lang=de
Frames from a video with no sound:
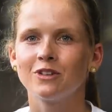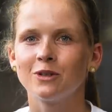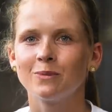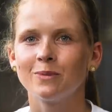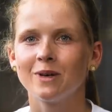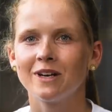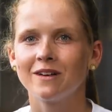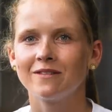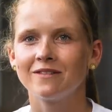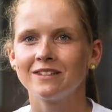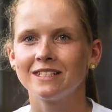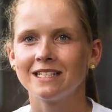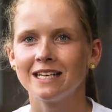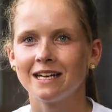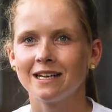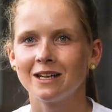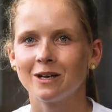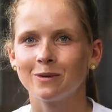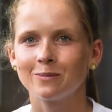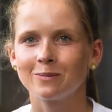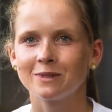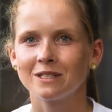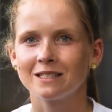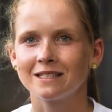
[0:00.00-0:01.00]
wir immer, wie die
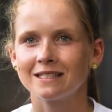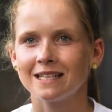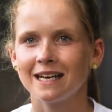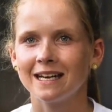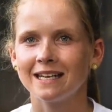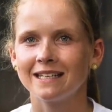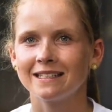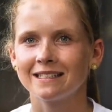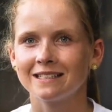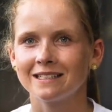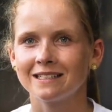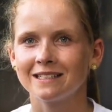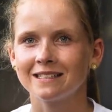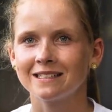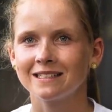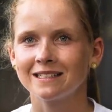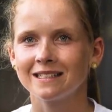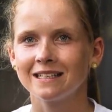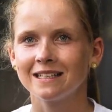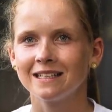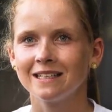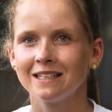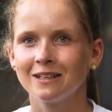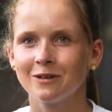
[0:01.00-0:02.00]
erlaubte Zeit
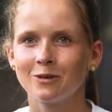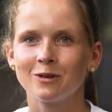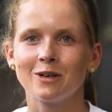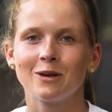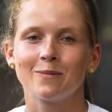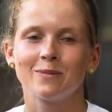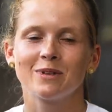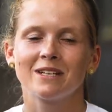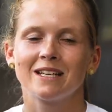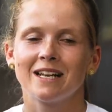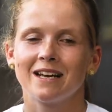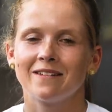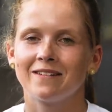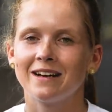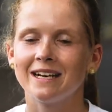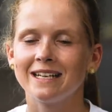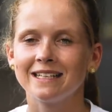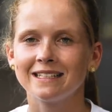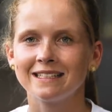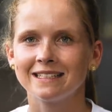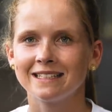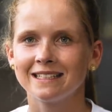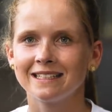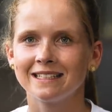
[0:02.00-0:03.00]
ist. Oder
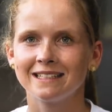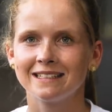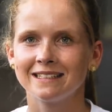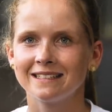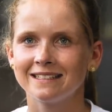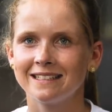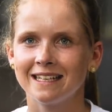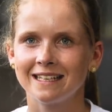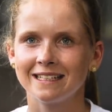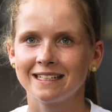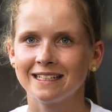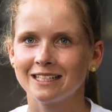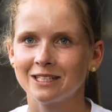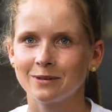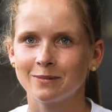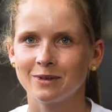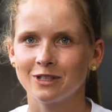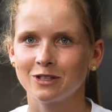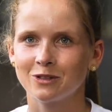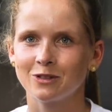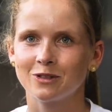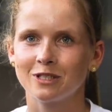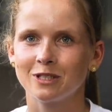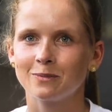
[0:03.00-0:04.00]
mittlerweile denke ich
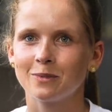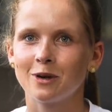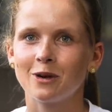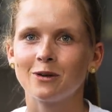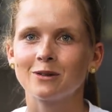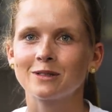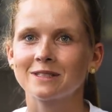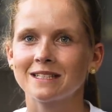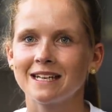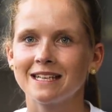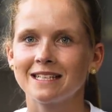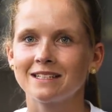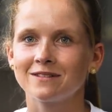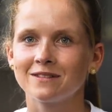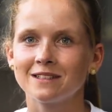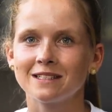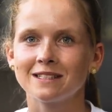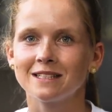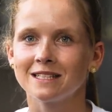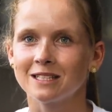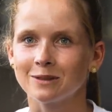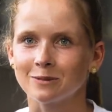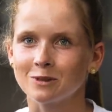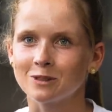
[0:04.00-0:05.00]
immer schon, ich brauche es gar nicht wissen, ich